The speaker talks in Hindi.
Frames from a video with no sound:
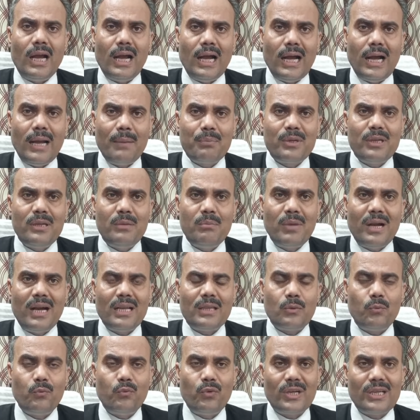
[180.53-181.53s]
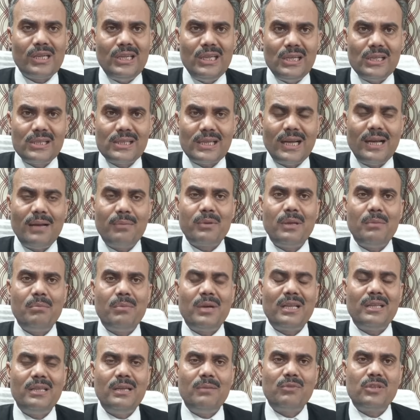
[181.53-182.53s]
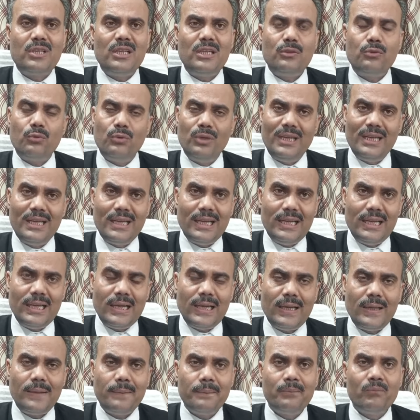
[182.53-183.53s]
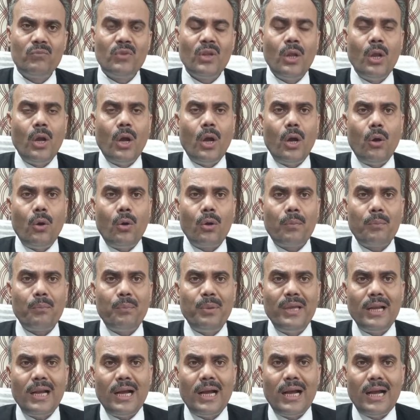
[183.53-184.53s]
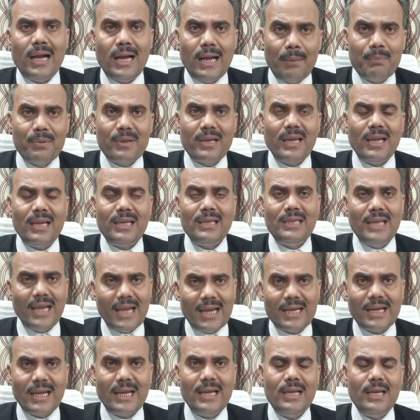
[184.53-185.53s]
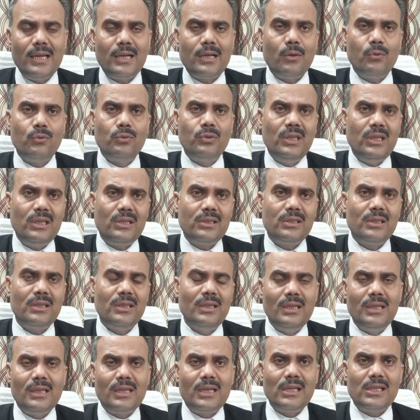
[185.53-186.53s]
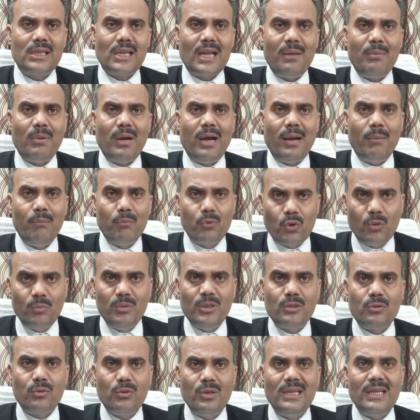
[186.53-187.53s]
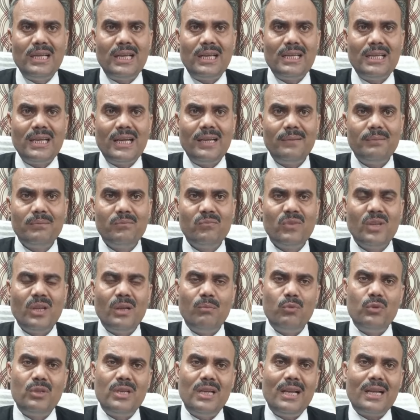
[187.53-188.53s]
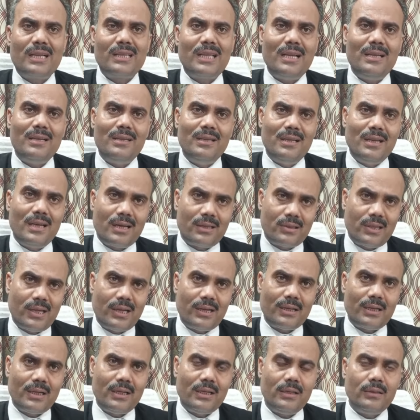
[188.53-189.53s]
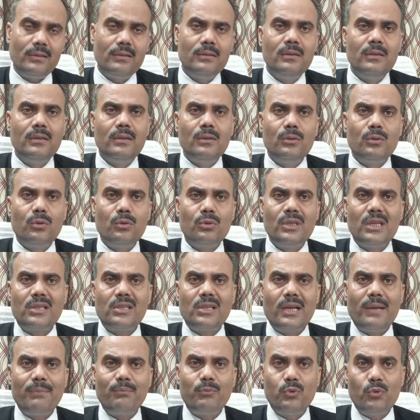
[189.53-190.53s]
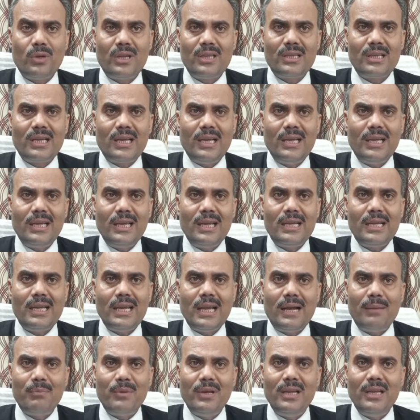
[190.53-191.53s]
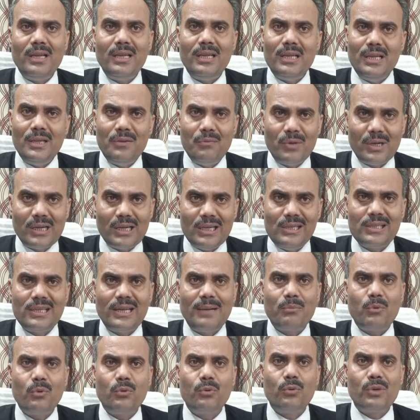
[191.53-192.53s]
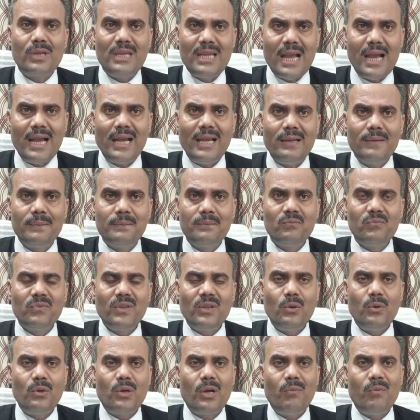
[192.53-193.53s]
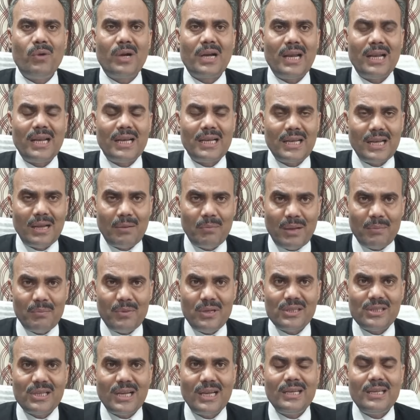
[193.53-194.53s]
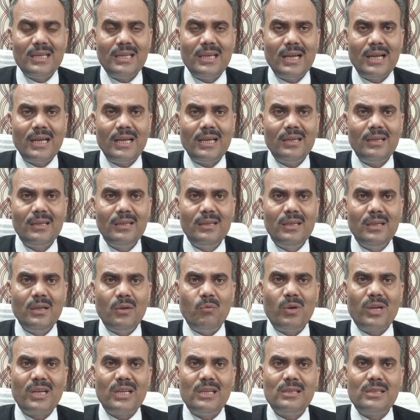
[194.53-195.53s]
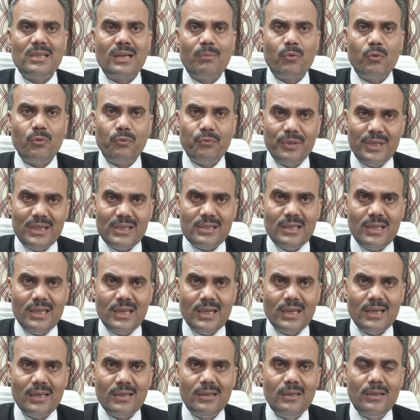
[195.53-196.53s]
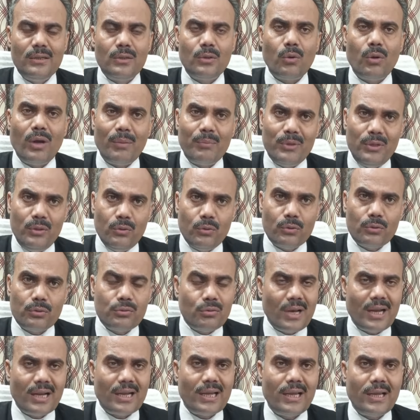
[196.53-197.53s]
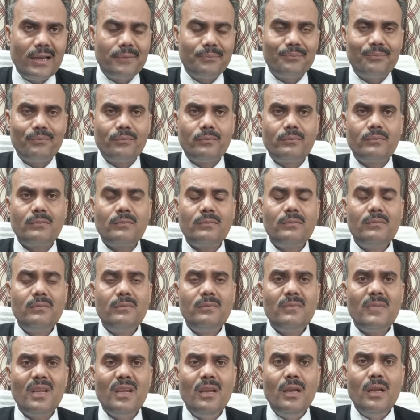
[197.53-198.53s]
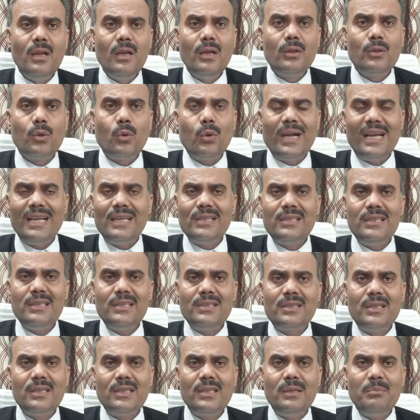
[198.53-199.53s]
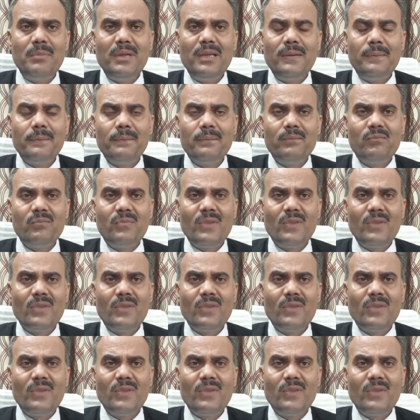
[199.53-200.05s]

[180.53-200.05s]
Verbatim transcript: आपकी बात वकील साहब के माध्यम से सुनी गई है और फिर आपके यह कहने का उद्देश्य कि साहब हमको भी सुन लिया जाए मुझे लगता है निरर्थक है तो जस साहब तुरंत कहेंगे कि आपने इन्हीं वकील साहब को तो किया है उनका वकालतनामा आपने साइन किया है वकील साहब को फीस दी है तो आप ही को तो सुना गया तो ऐसी स्थिति में